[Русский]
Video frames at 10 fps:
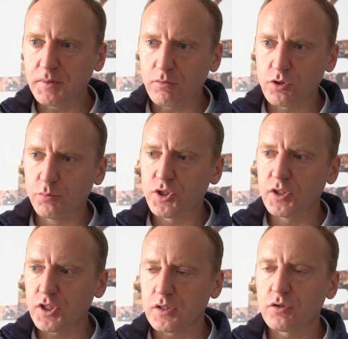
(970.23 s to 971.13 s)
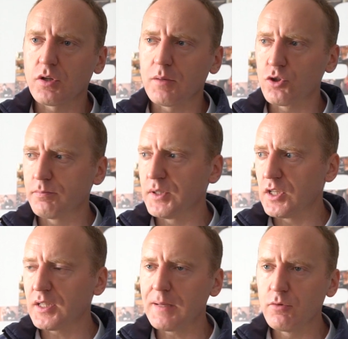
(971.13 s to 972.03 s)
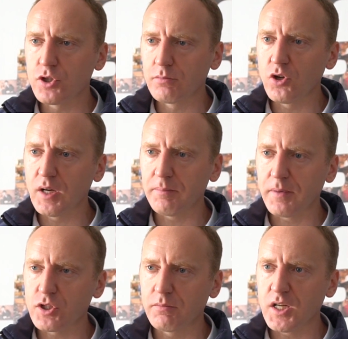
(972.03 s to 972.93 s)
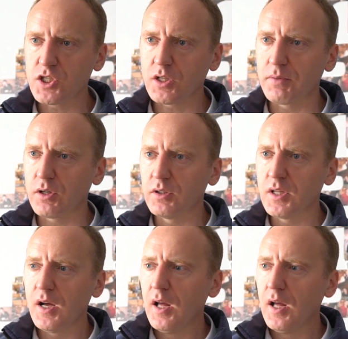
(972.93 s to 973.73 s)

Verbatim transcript: потому что умышленник сейчас как может прийти, реклама очень много, почтовым ящиком приходит,